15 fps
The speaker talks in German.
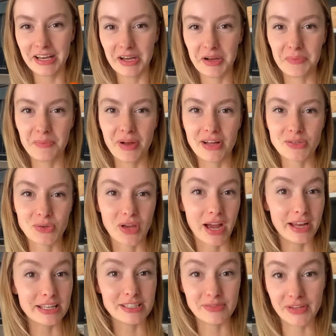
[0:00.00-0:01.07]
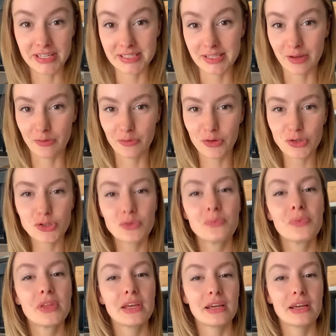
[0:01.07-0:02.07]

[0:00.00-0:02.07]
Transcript: ähm, also keineswegs nach Fisch.